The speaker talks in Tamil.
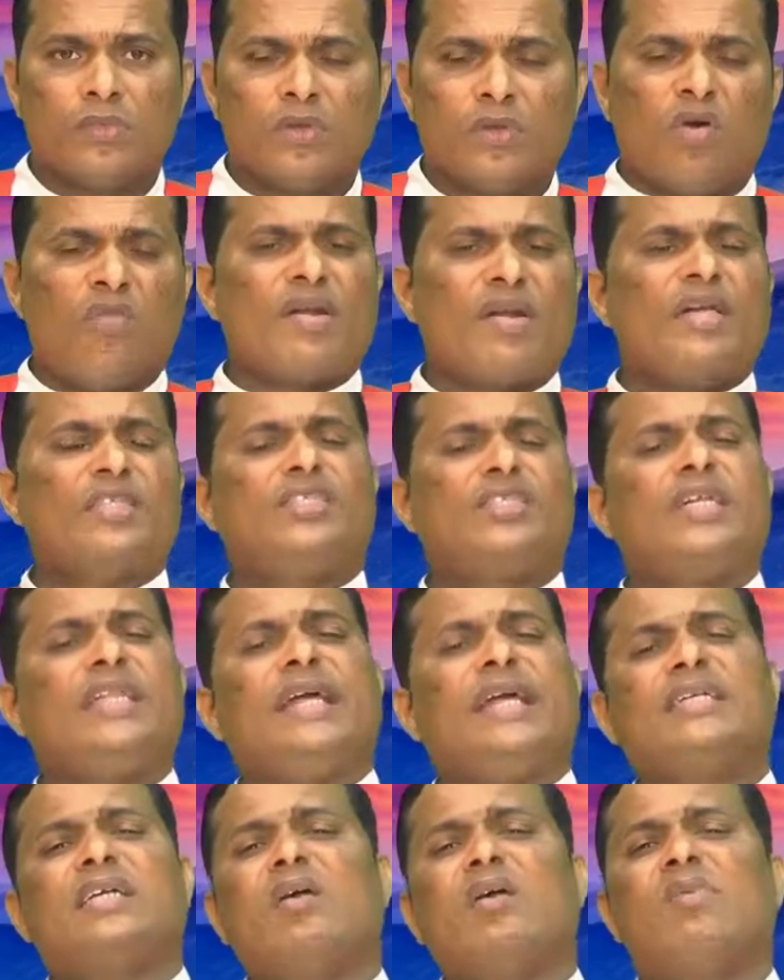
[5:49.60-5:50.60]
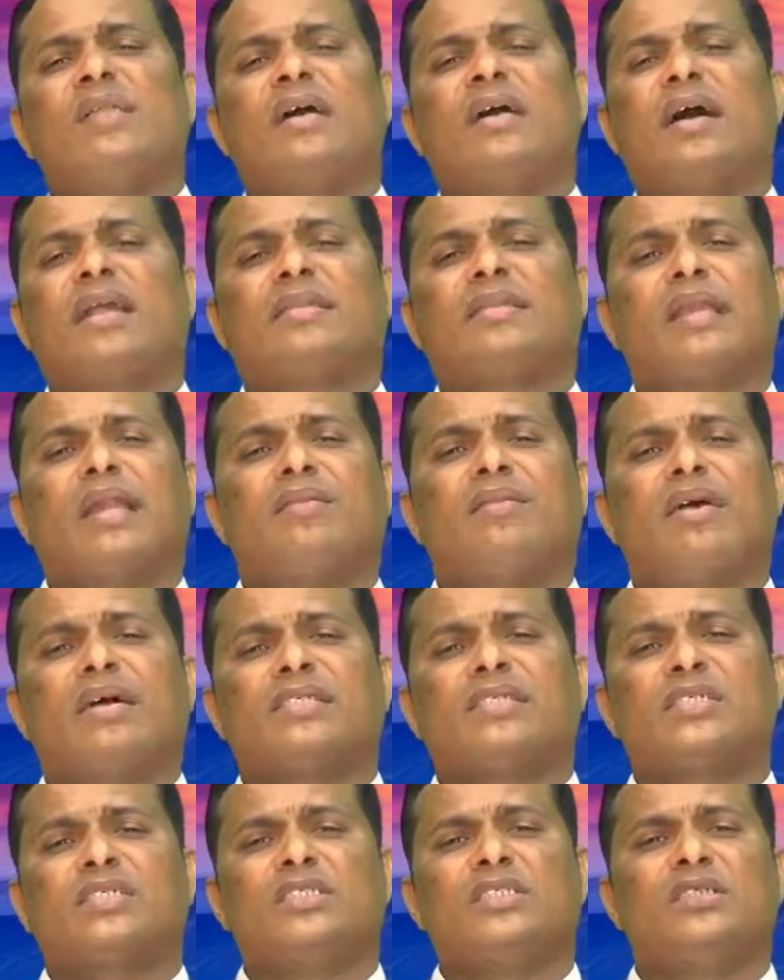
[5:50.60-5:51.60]
யோவா நட்சதி எட்டாம் அதிகாரத்தில்
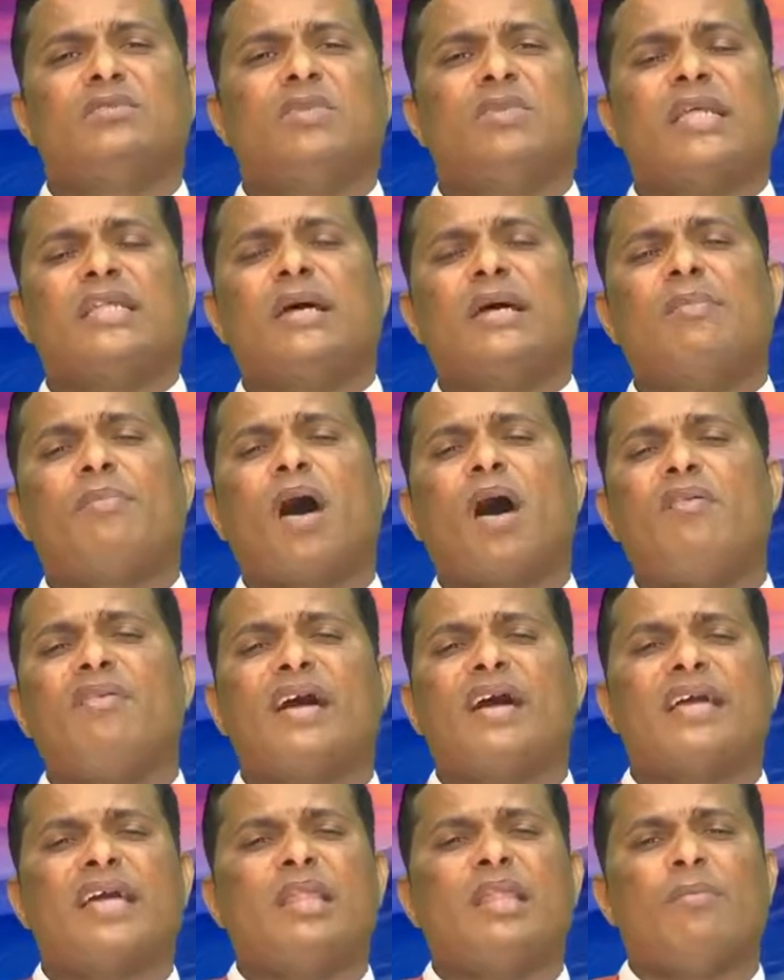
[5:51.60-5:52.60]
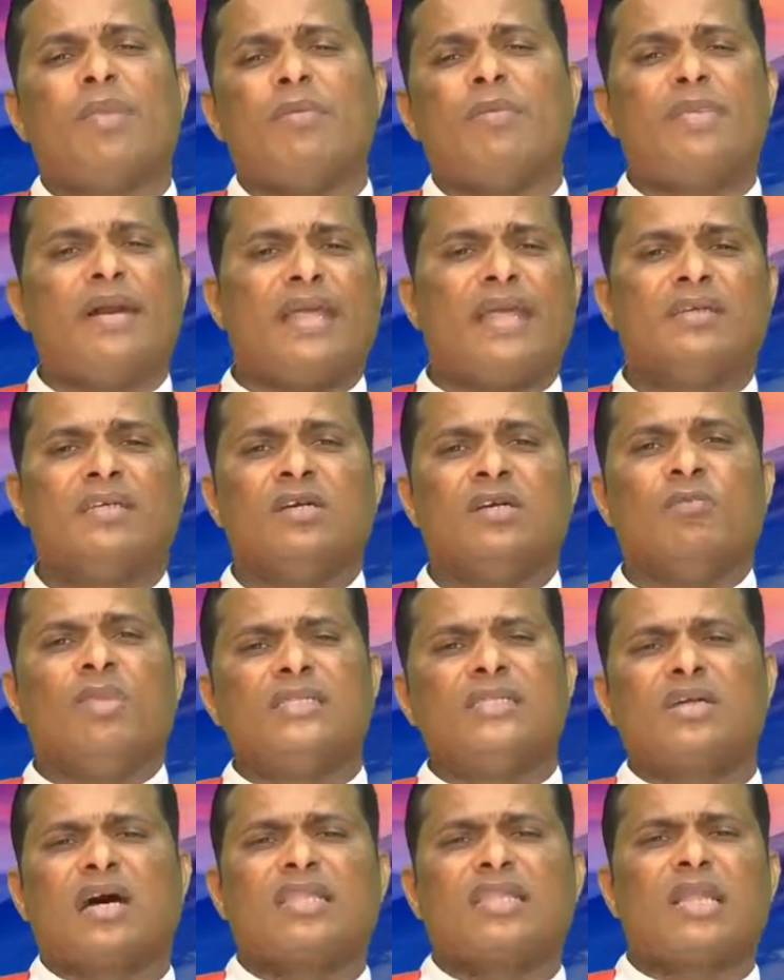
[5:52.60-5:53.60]
வாசிக்கிறோம் அந்த பாவியாகிய அந்த பெண்மணி
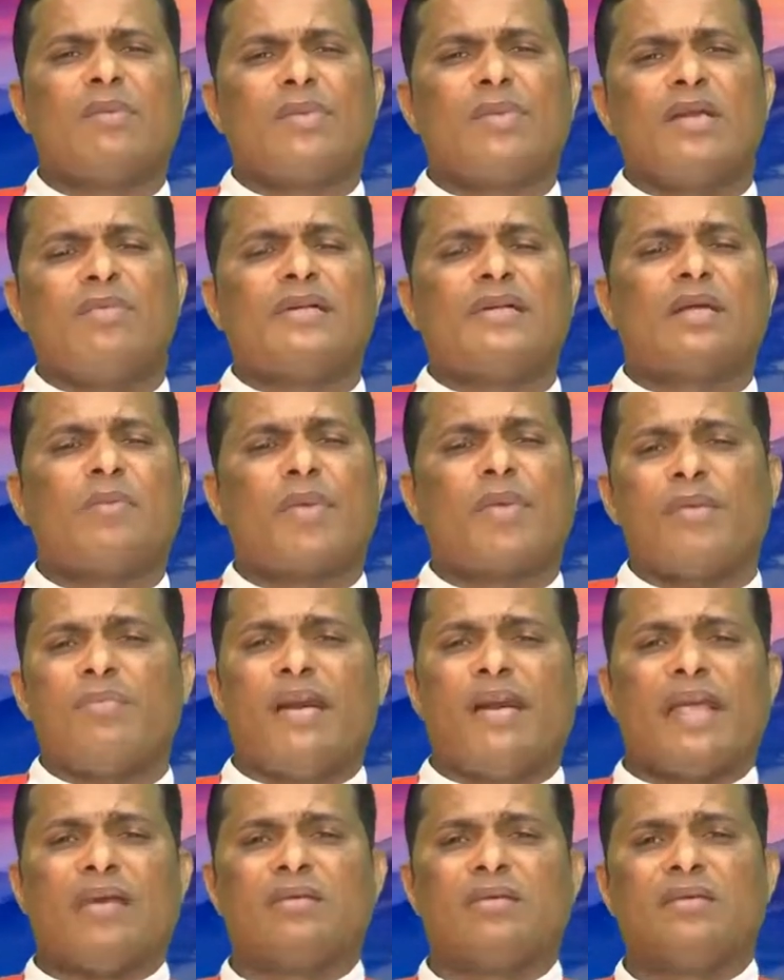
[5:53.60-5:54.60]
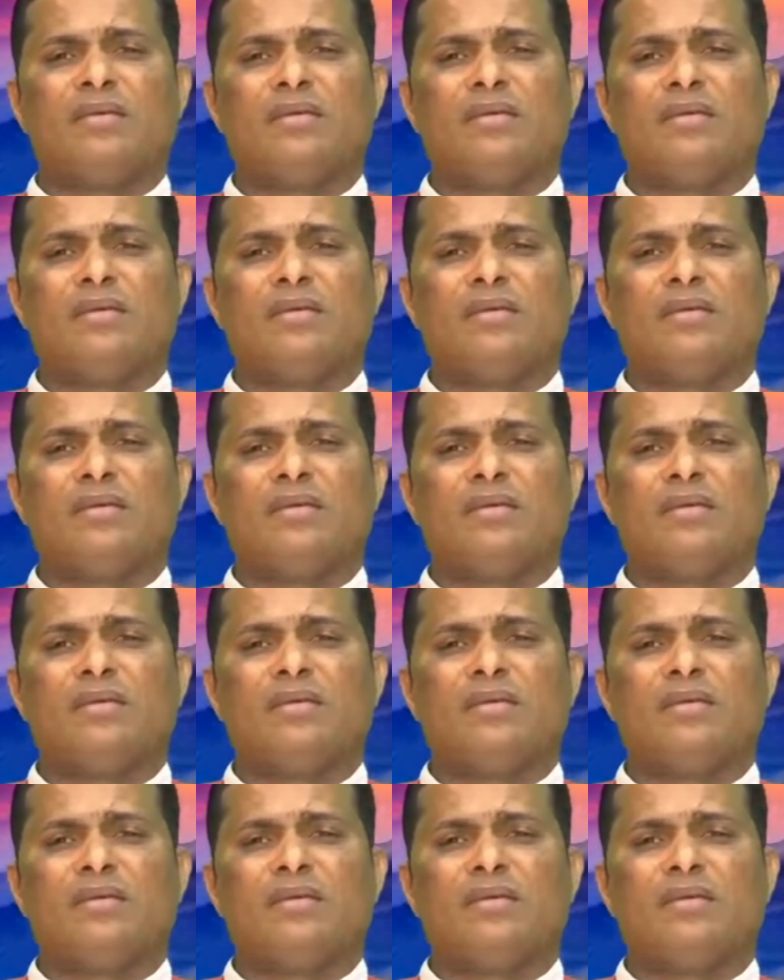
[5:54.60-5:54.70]
விபச்சாரத்தில் பிடிபட்ட பெண்மணி